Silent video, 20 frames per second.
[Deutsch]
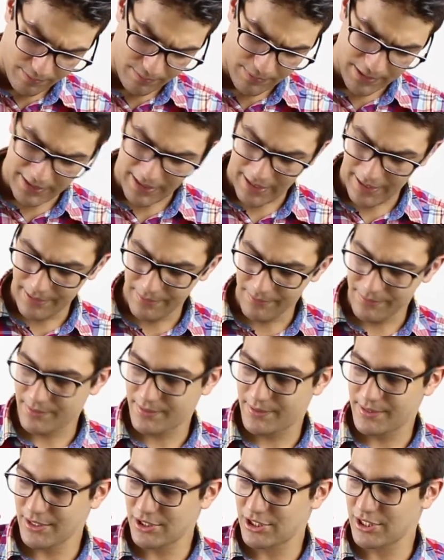mit einem
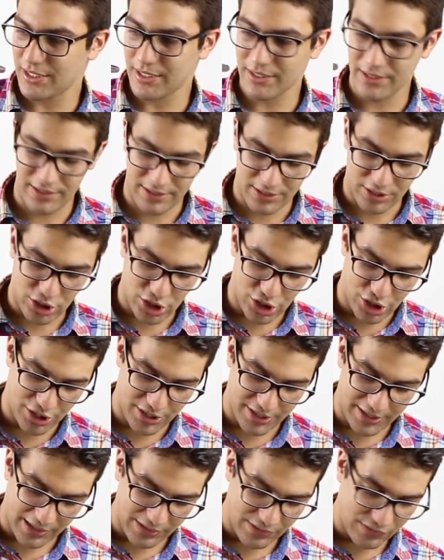sicheren
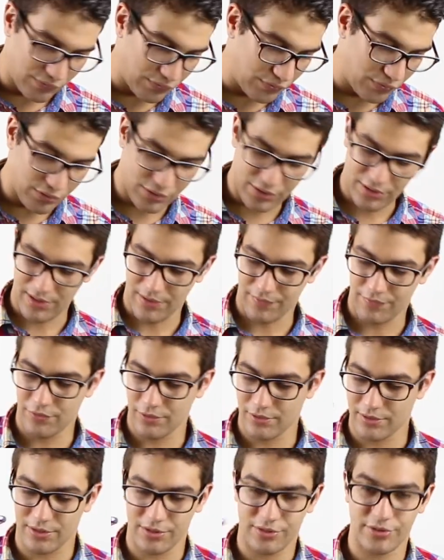Standfuß, der
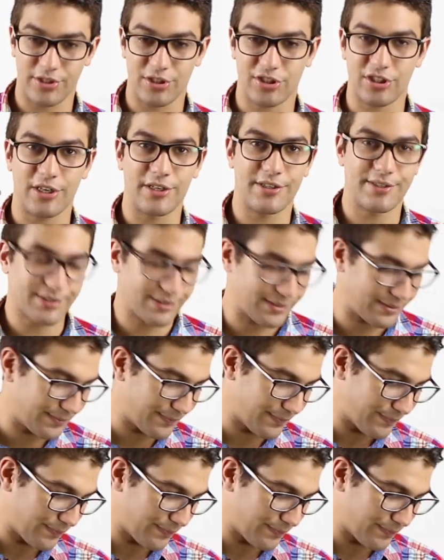wirklich sicher ist.